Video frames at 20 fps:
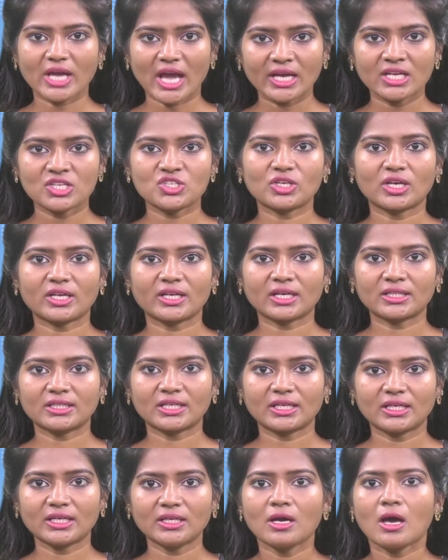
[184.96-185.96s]
న్యాయం
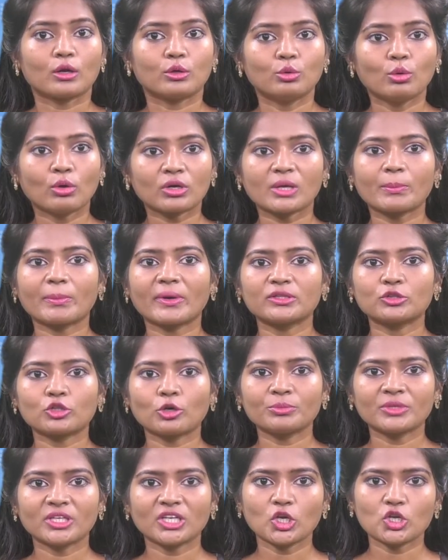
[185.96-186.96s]
జరగదని నూట
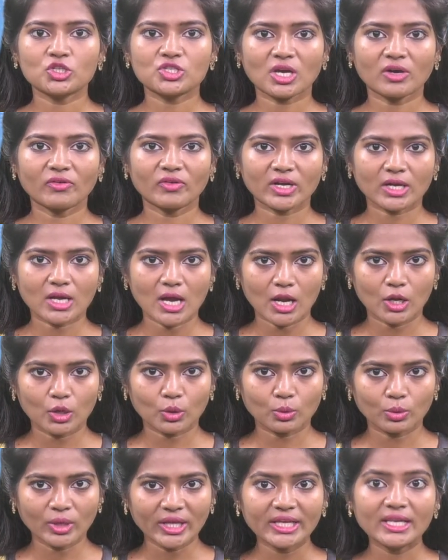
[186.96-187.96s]
పంతొమ్మిది
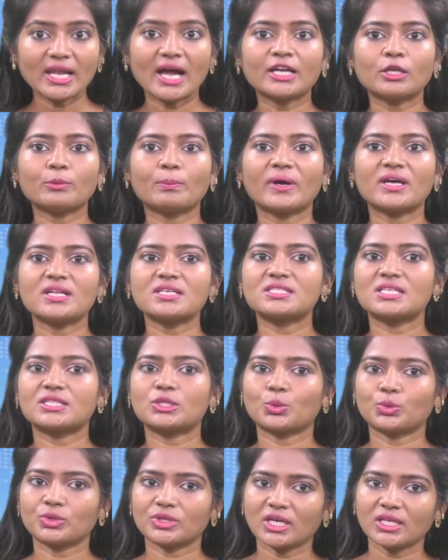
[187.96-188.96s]
నియోజకవర్గాల్లో కూడా ఇలాంటి
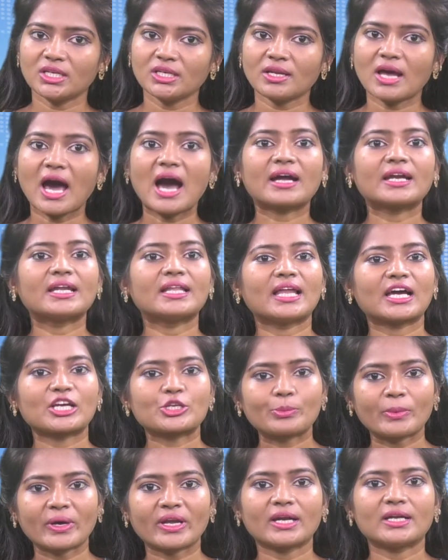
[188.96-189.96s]
పరిస్థితి ఉందని రాగిడి
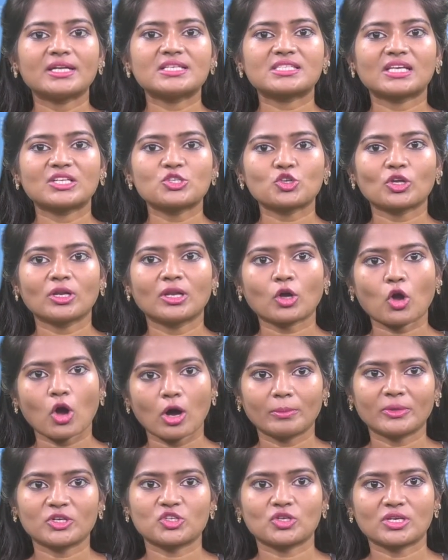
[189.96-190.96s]
లక్ష్మారెడ్డి సంచలన
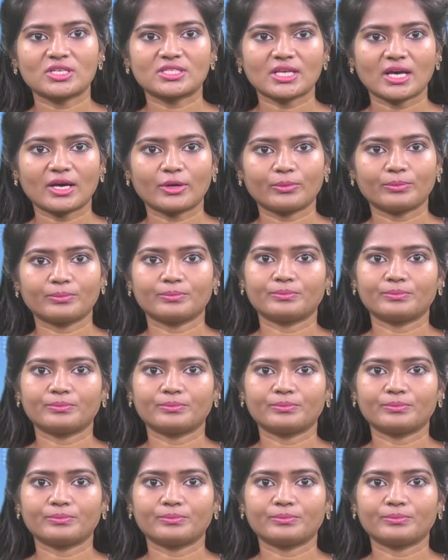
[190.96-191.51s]
కామెంట్ చేశారు